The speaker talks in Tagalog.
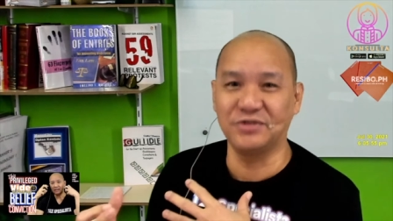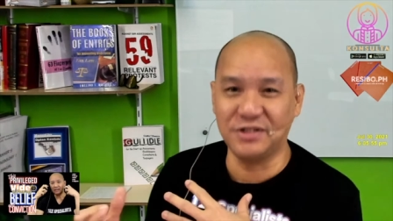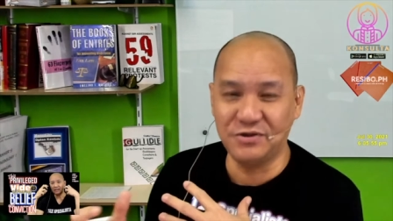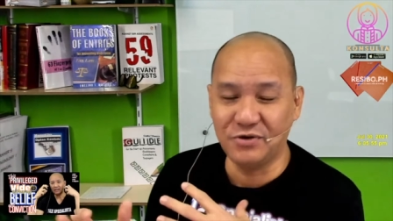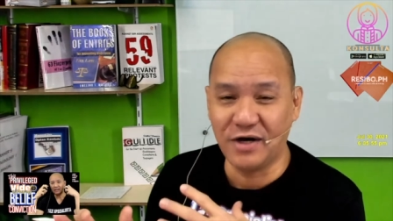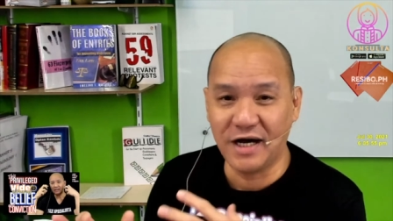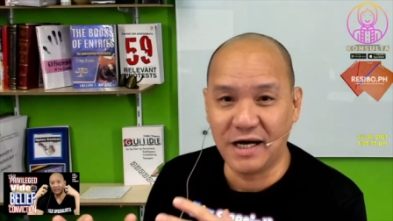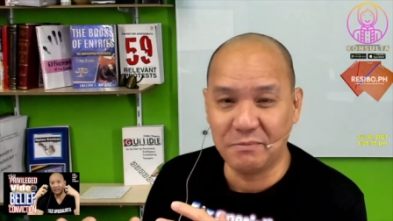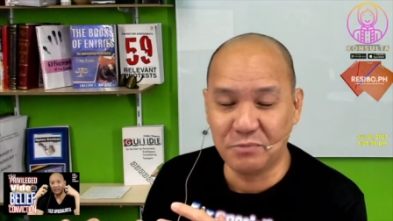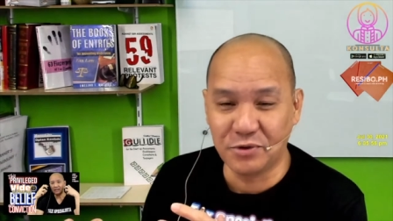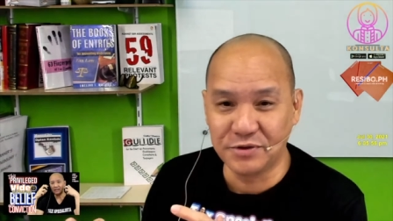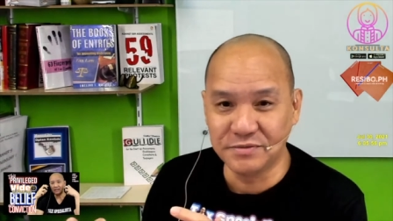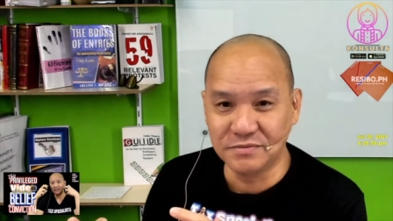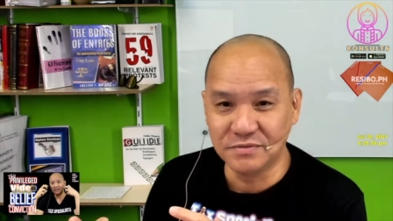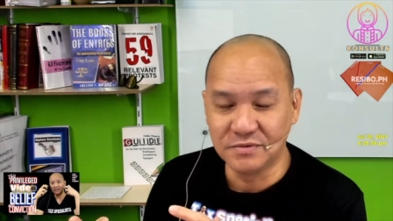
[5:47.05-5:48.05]
sa inyo
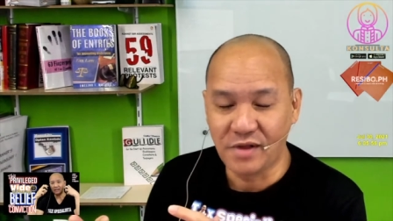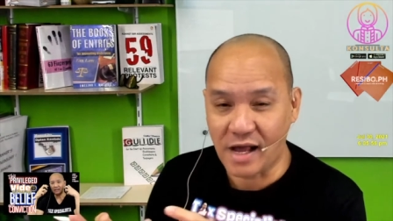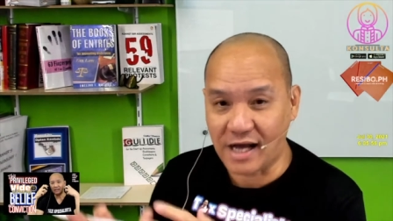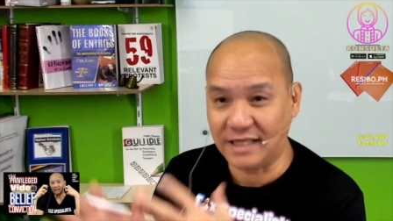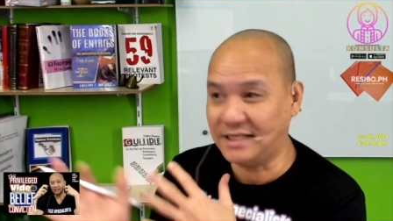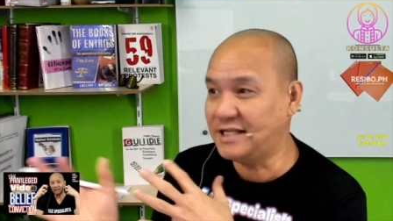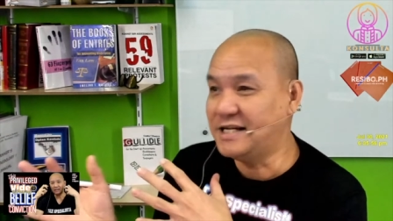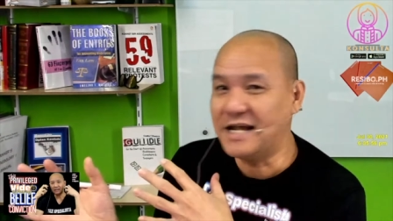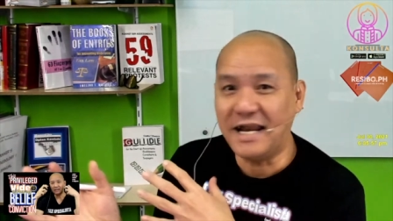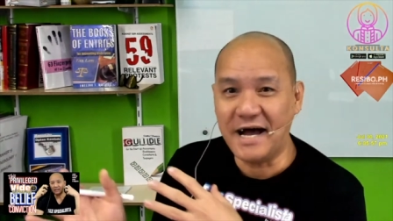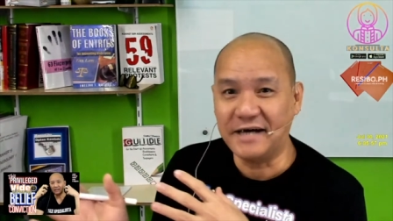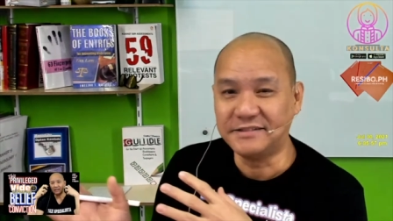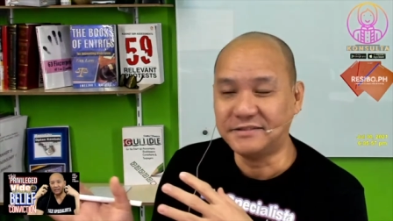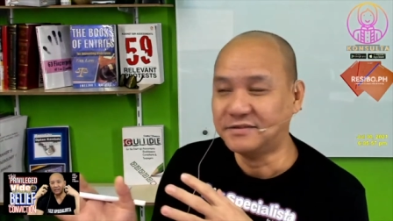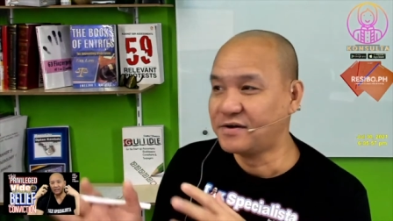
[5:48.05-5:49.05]
kahapon, ah, kanina
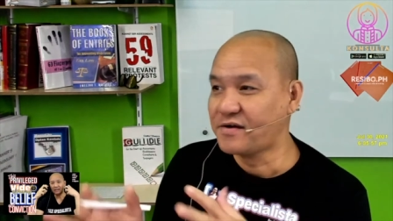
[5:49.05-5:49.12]
lang,